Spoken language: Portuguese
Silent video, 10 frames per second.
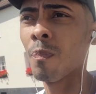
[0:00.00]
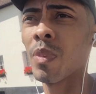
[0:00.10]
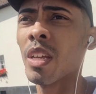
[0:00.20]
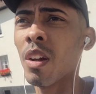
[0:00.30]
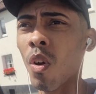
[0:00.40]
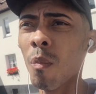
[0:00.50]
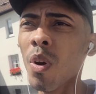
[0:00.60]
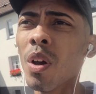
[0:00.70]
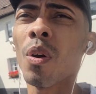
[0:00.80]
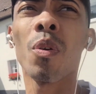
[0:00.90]
E como
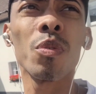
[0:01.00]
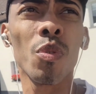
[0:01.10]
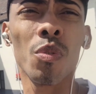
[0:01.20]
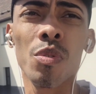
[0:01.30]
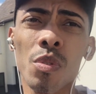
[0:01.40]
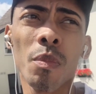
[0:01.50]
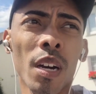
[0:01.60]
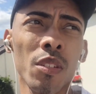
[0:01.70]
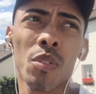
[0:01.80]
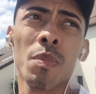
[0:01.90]
eu tô
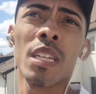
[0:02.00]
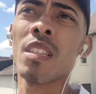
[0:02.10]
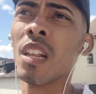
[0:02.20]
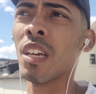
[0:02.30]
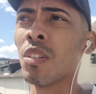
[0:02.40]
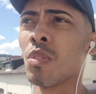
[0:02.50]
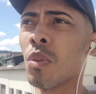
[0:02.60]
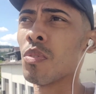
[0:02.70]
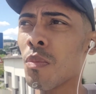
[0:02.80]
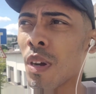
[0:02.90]
acostumado, sou brasileiro, tô
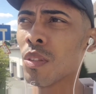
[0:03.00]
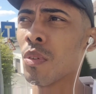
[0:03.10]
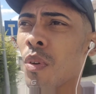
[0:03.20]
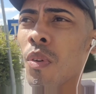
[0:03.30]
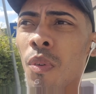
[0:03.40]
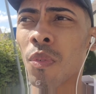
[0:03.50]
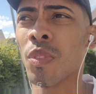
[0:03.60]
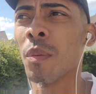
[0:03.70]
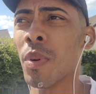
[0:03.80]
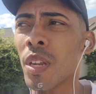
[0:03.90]
acostumado com
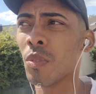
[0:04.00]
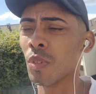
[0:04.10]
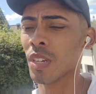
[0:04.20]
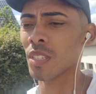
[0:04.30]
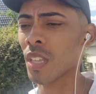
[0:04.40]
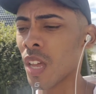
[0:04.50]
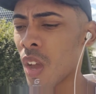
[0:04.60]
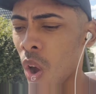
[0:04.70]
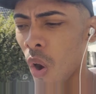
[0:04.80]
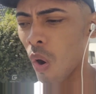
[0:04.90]
temperaturas
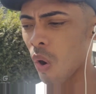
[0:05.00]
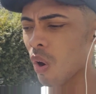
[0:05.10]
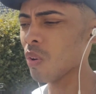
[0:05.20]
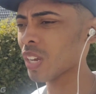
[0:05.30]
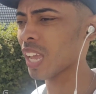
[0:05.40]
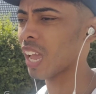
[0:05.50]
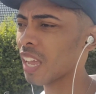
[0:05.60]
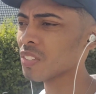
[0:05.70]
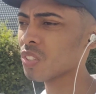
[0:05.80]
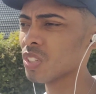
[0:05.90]
ou
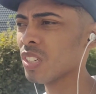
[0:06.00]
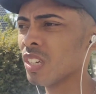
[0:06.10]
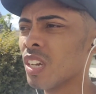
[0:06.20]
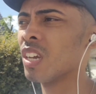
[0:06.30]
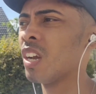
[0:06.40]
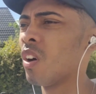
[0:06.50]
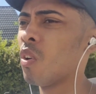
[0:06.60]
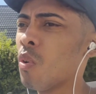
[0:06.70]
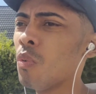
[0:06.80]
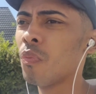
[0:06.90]
quente
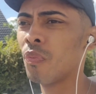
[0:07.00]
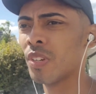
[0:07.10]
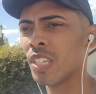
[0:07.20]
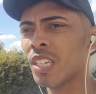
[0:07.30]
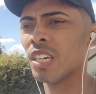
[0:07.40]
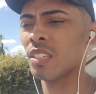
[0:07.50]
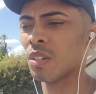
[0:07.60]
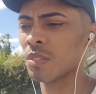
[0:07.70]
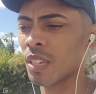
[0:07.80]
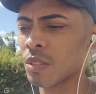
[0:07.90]
ou fria,
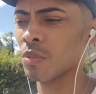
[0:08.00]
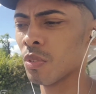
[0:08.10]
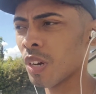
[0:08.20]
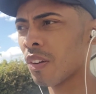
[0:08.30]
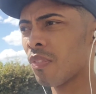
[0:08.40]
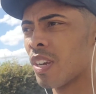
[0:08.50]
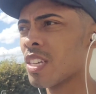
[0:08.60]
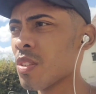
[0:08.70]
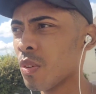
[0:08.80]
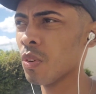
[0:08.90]
não tá nunca
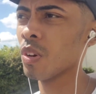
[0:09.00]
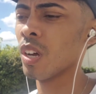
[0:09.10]
fresco.